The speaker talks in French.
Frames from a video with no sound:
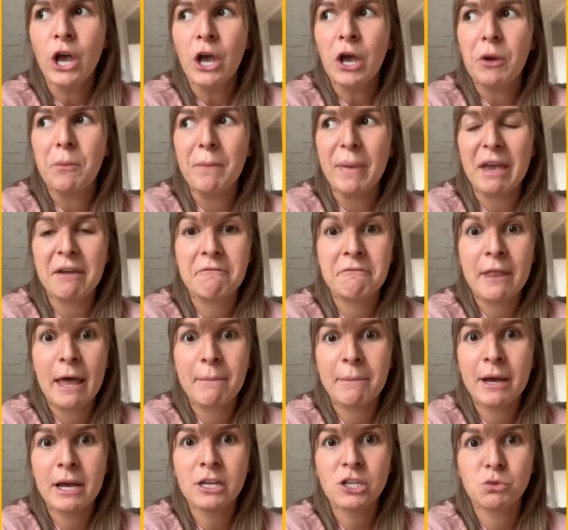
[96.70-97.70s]
mais
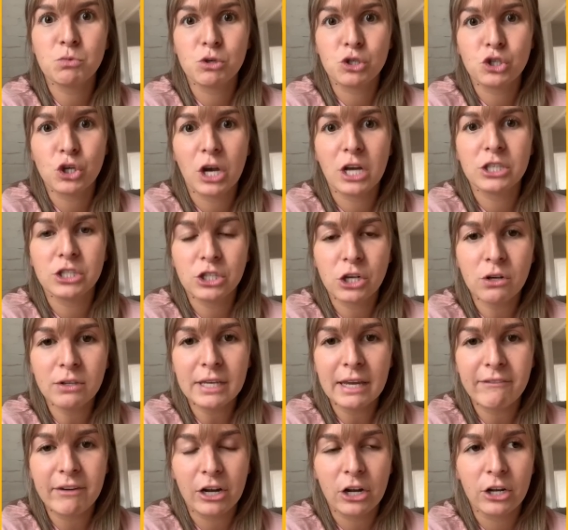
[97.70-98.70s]
finalement, je me suis rendu compte
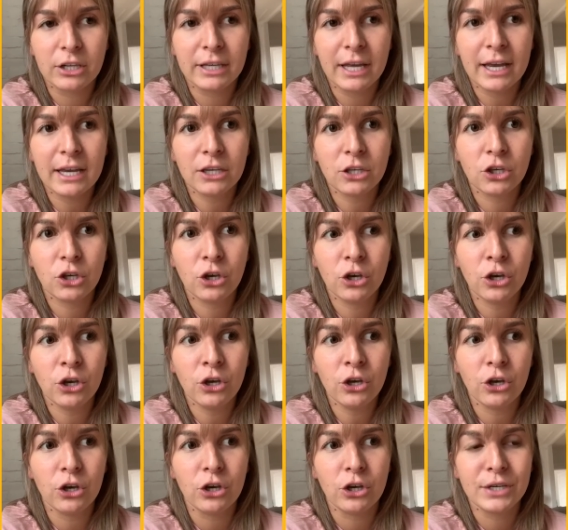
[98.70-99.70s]
avec le temps que
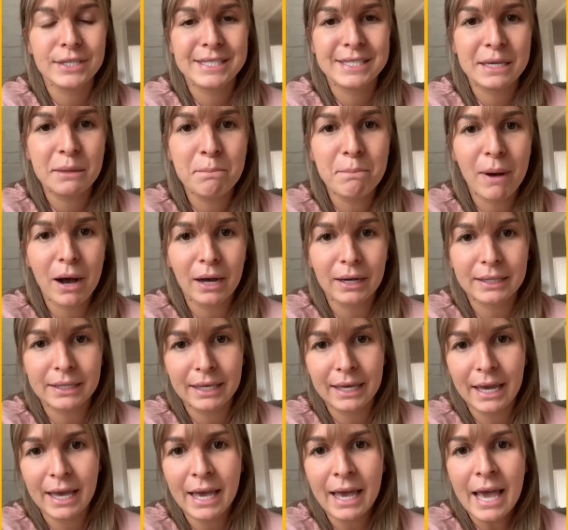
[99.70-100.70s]
euh, ce qui me
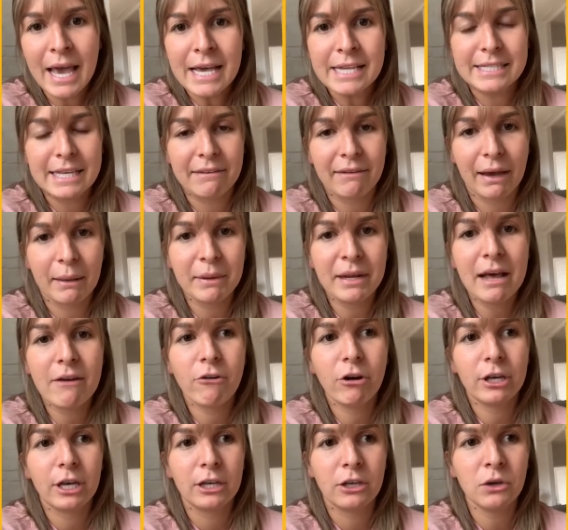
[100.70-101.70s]
manquait, c'était vraiment
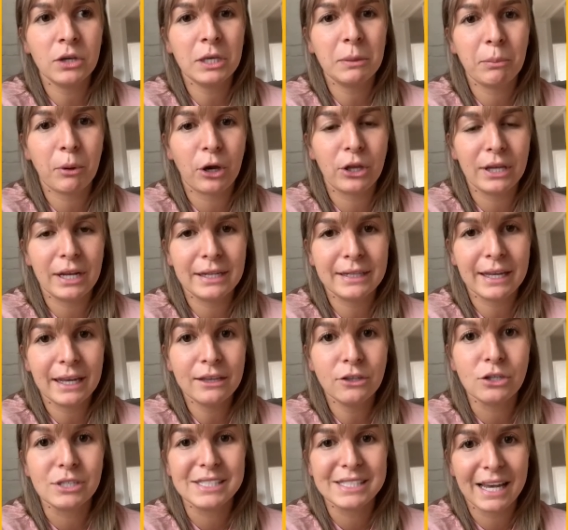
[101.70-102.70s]
d'avoir quelqu'un qui prenait le temps
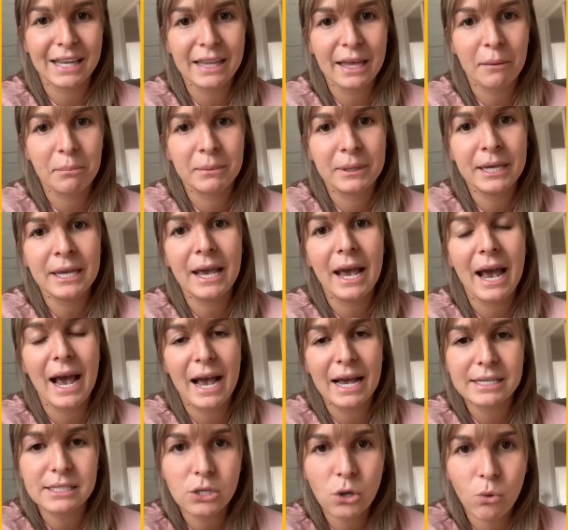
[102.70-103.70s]
de s'adapter
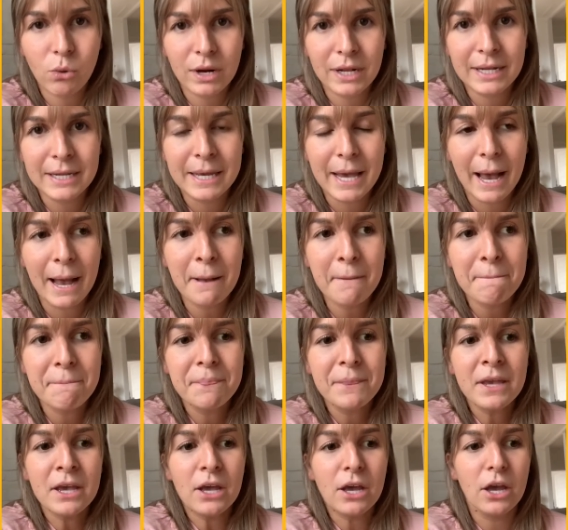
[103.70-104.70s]
à son client,
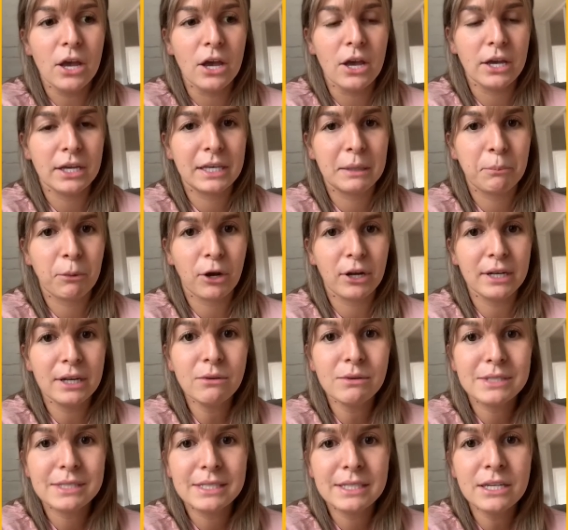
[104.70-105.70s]
euh, qui prenait
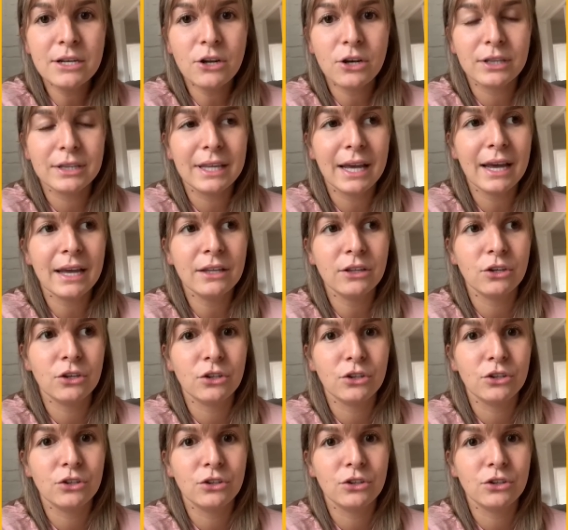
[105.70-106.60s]
aussi le temps de